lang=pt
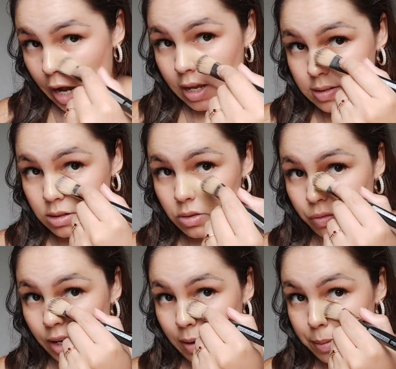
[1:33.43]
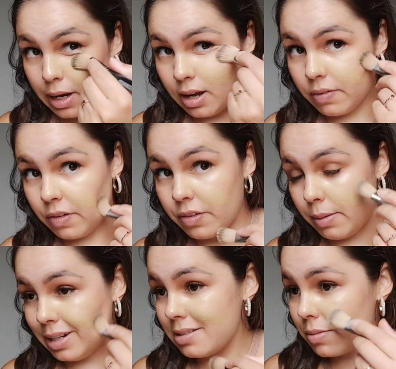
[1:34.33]
Aí, às vezes, eu vou olhar pra cá que vai
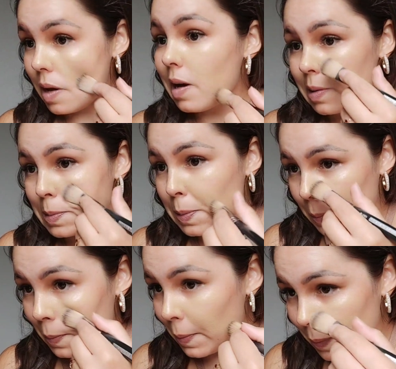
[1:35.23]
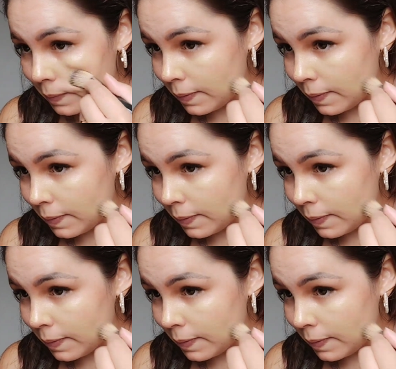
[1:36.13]
ficar mais fácil.